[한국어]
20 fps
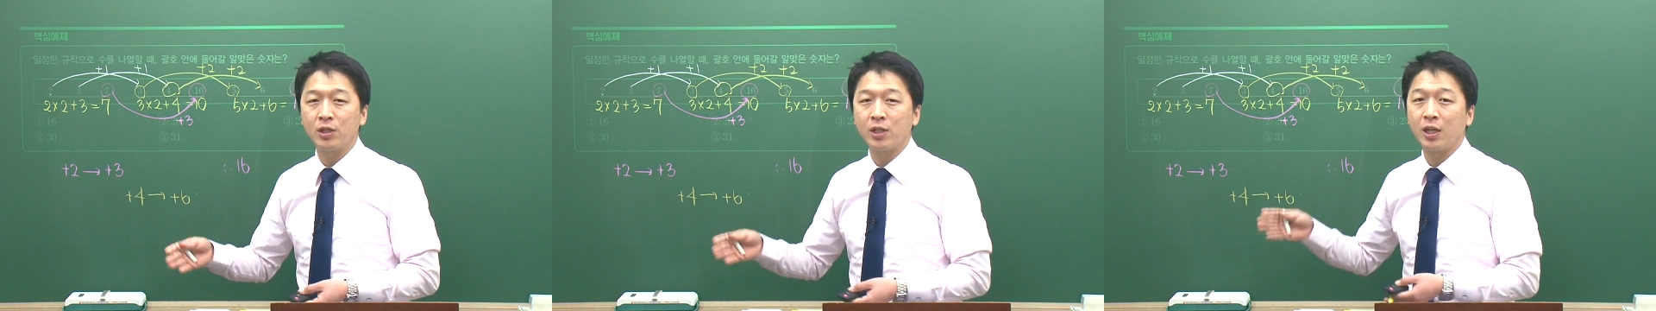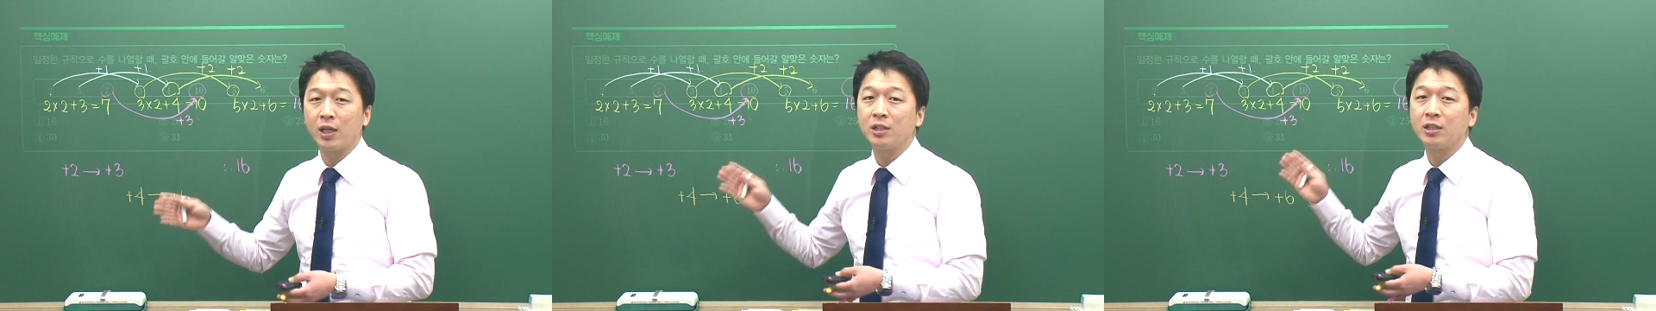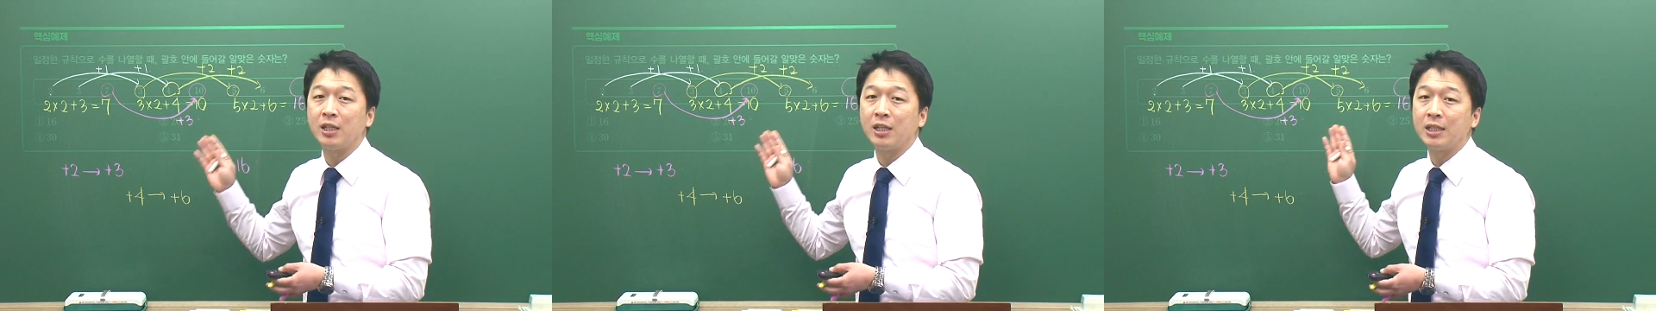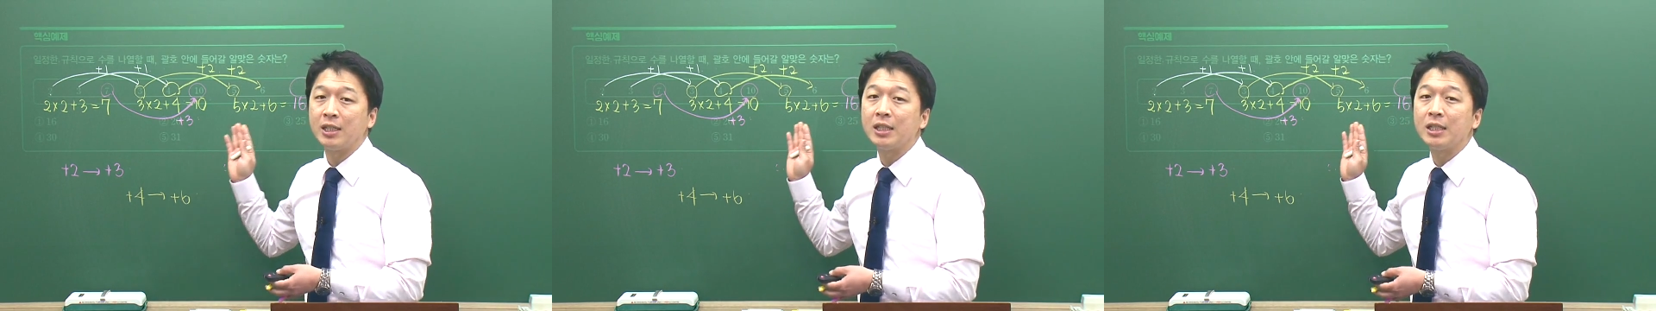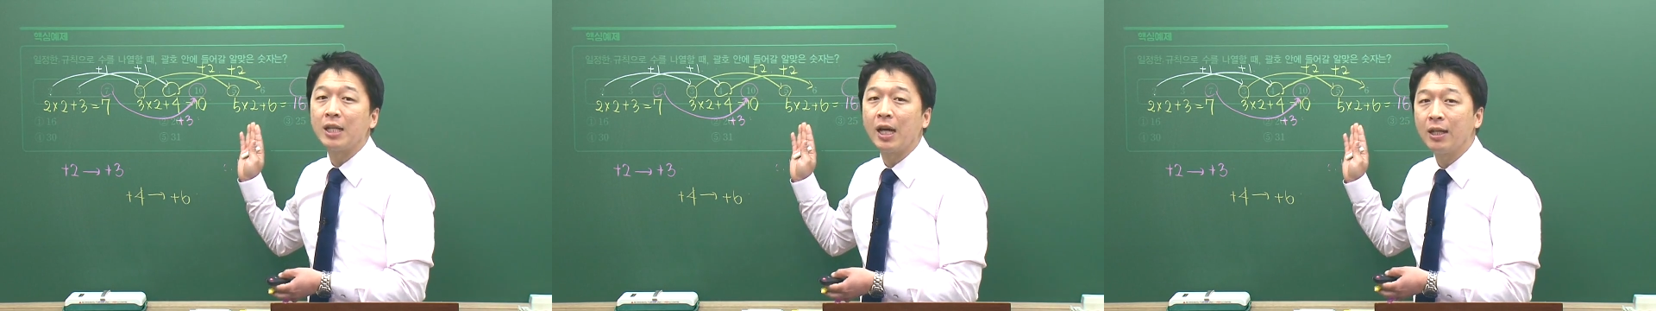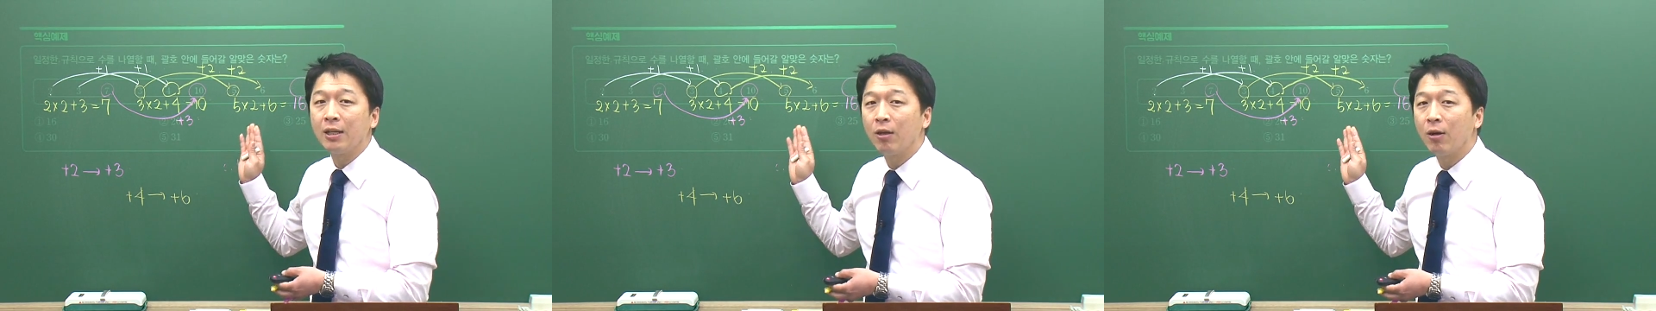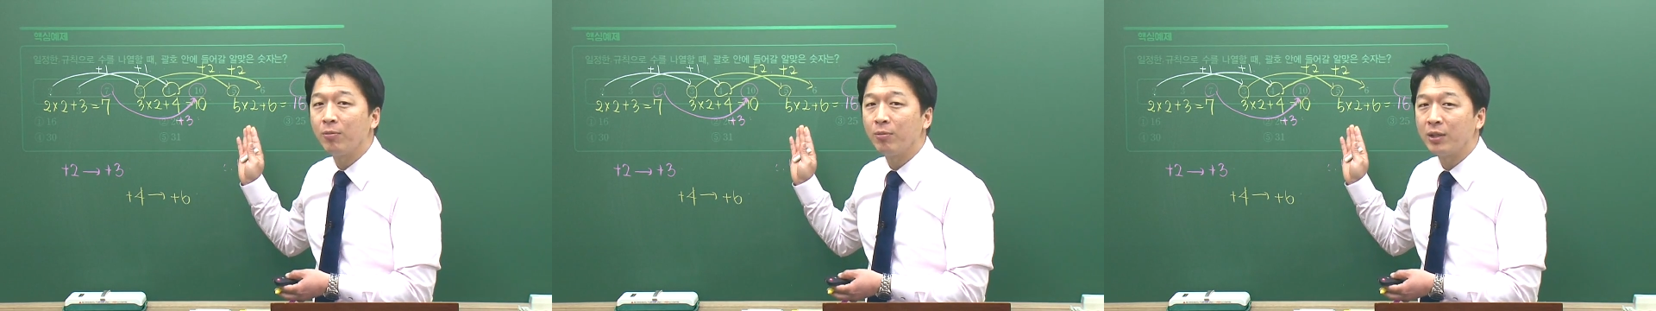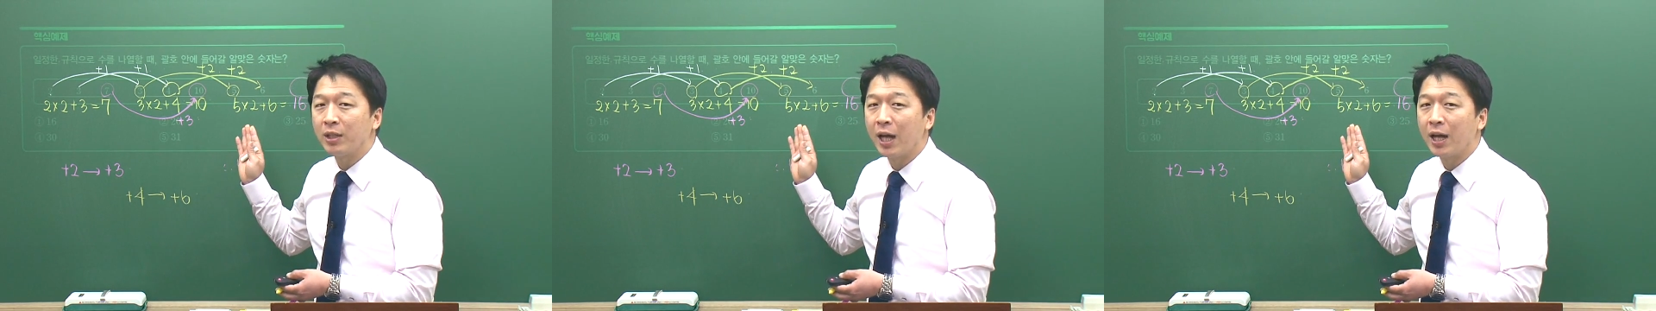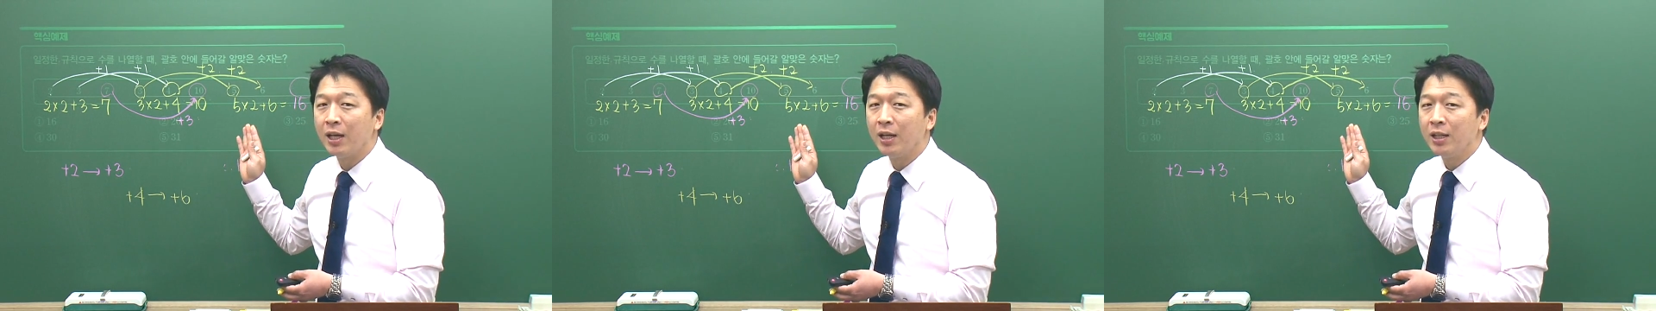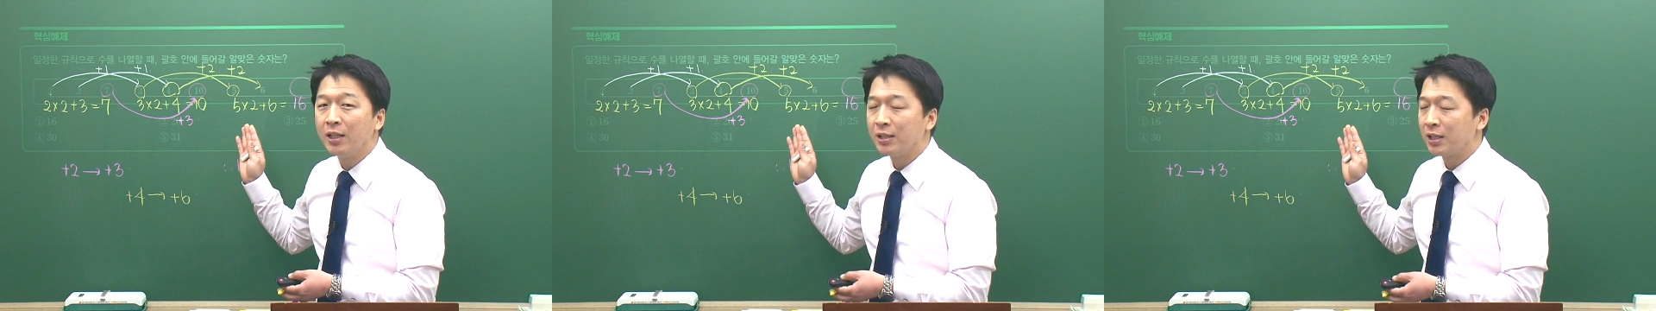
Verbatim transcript: 제가 제시를 하는 겁니다.